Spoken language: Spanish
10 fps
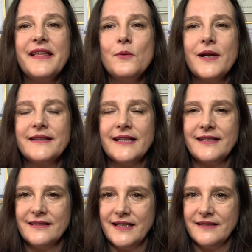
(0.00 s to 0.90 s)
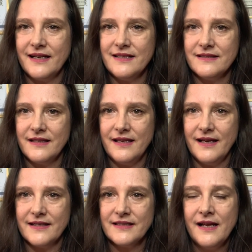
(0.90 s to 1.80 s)
durante 33
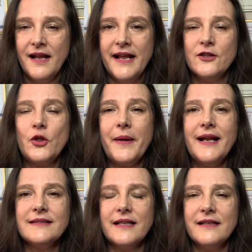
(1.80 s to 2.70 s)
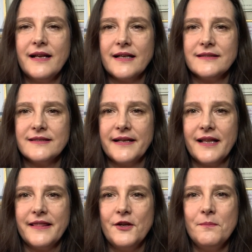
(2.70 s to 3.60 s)
días. En todas las técnicas de
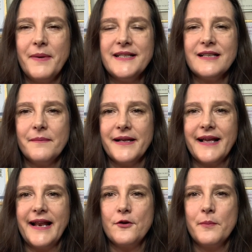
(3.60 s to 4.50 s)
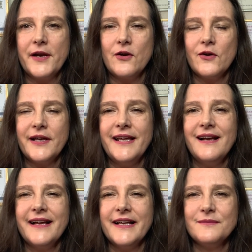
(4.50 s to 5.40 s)
sanación vais a ver que la
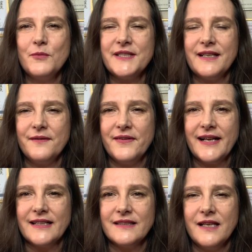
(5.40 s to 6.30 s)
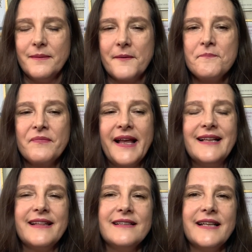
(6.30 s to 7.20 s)
numerología es muy significativa. El
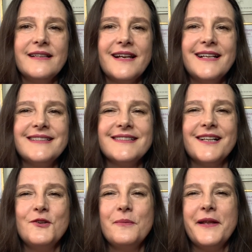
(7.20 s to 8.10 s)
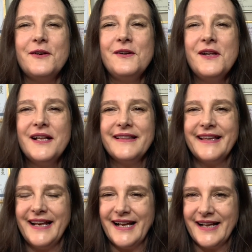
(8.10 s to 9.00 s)
33 es el número de la